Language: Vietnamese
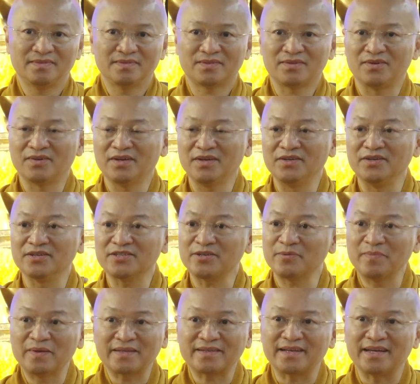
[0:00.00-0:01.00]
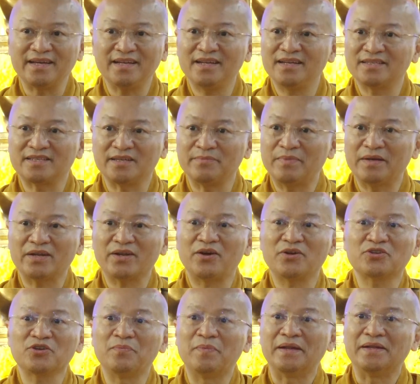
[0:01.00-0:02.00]
còn cái người sống ích kỷ là chỉ biết
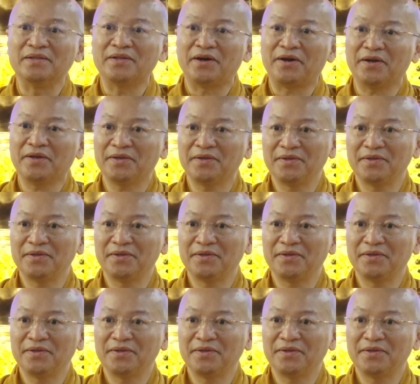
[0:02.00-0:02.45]
lo cho mình thôi